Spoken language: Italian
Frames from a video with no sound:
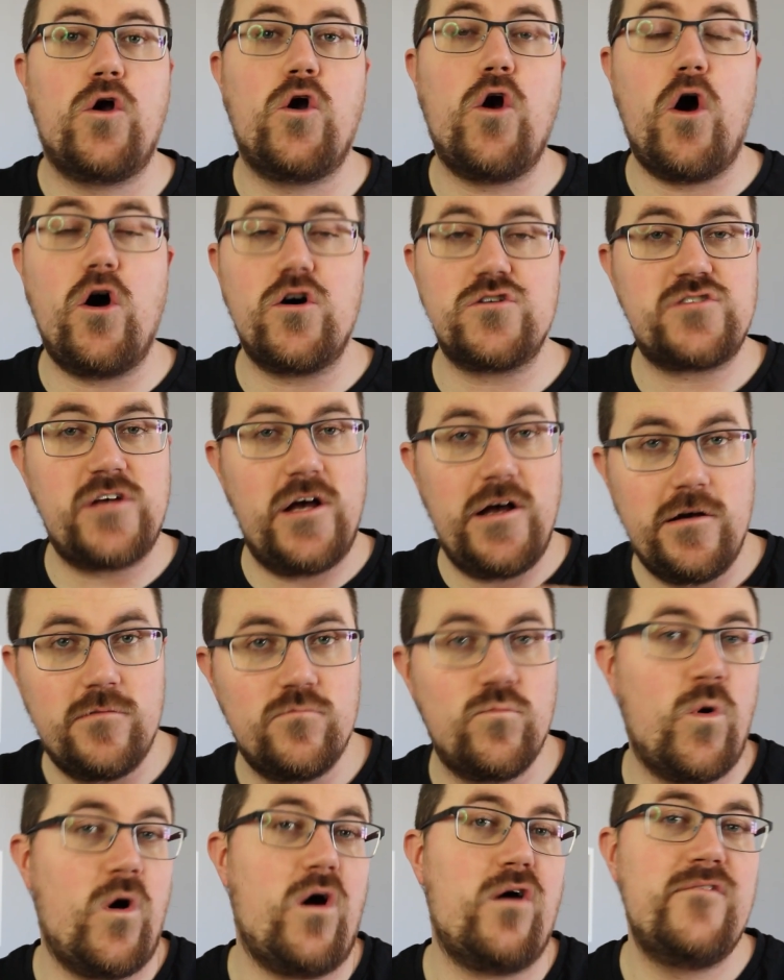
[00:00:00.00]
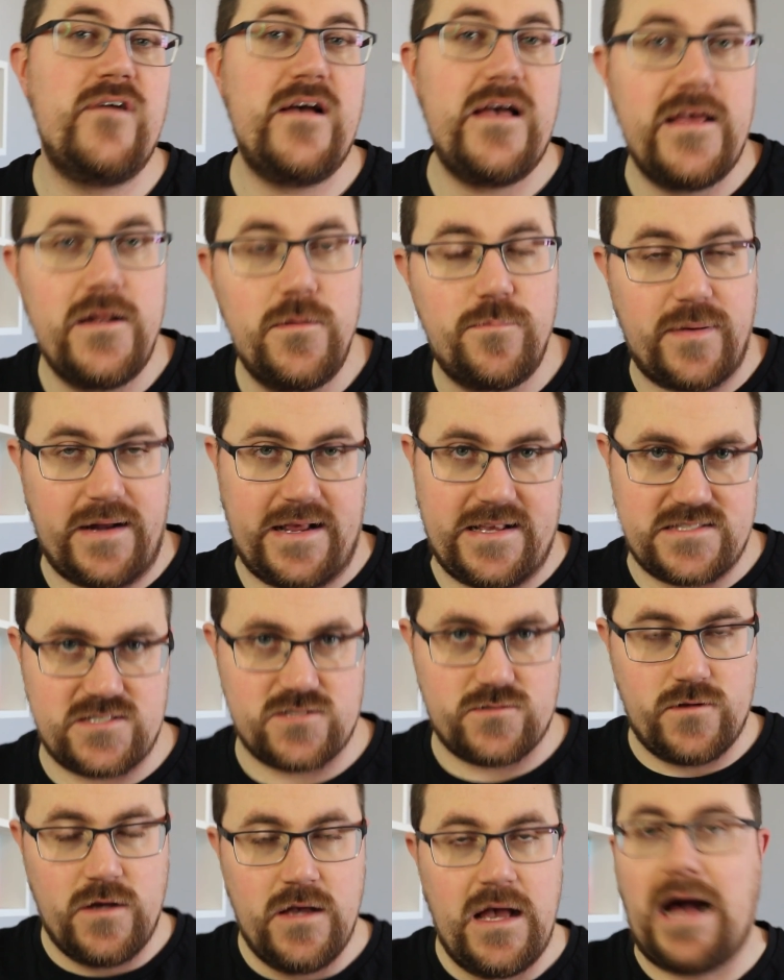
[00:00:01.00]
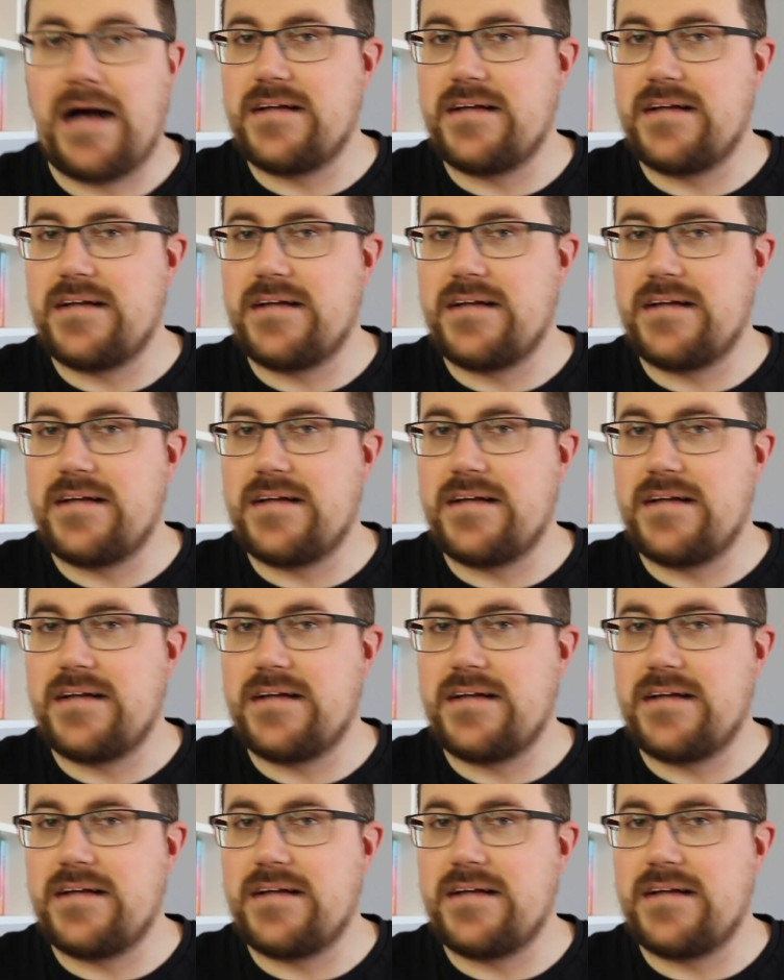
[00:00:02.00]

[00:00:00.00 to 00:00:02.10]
cosa muove il prezzo.